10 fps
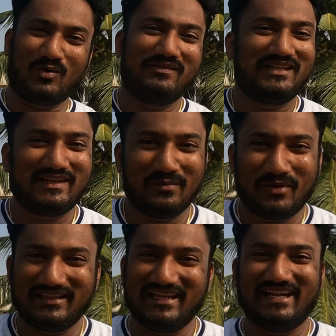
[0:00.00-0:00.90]
ஒரு விதத்தில்
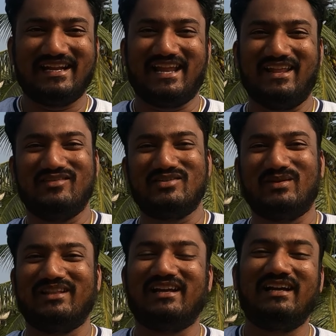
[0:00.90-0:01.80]
பார்த்தீங்கன்னா நல்ல
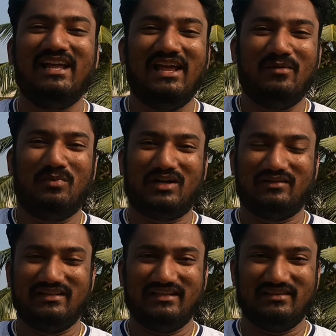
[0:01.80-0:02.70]
விஷயந்தான் பட்
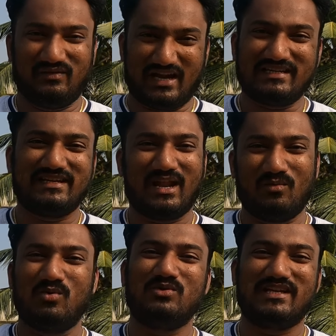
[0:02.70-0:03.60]
வந்து
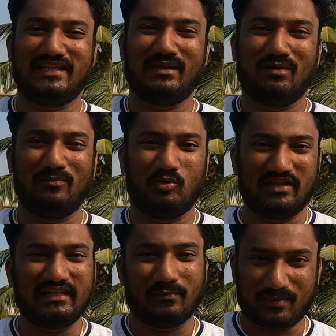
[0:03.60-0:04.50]
ஃபினான்ஷியலாகவும் கொஞ்சம் அதிகமாக
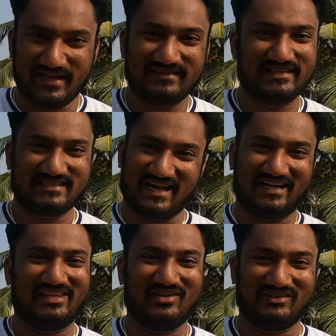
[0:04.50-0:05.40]
போகுது அந்த ப்ரைஸ் லிஸ்ட் நான்
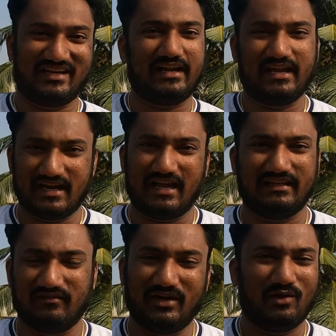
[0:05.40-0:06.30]
எடுத்துகிட்டு வந்திருக்கேன் நான்
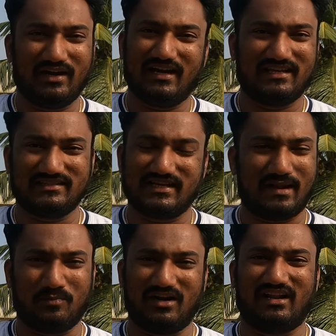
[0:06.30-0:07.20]
இந்த வீடியோவிலே நான்
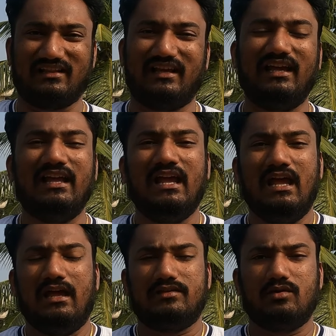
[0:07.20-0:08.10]
ஷேர் பண்ணுறத
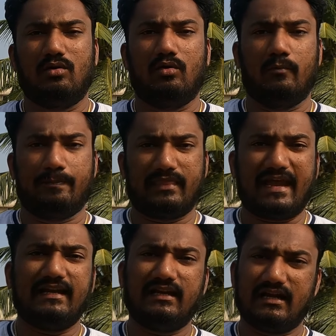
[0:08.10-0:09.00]
ஸோ
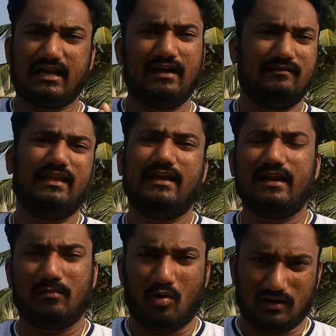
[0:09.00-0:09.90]
நைன் ஹண்ட்ரடுக்கு அடுத்து
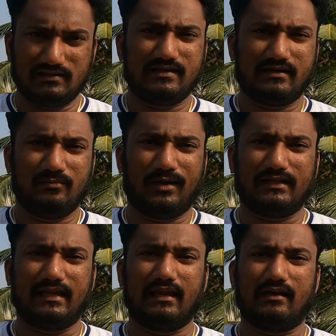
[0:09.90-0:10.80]
என்னென்ன மாடல்ஸ் இருக்குதுன்னு
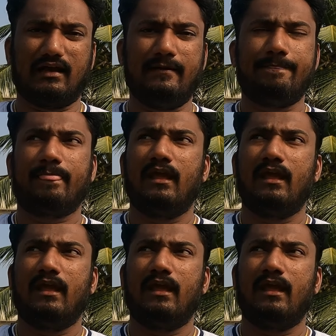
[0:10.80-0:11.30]
பார்த்தீங்கன்னாக்கா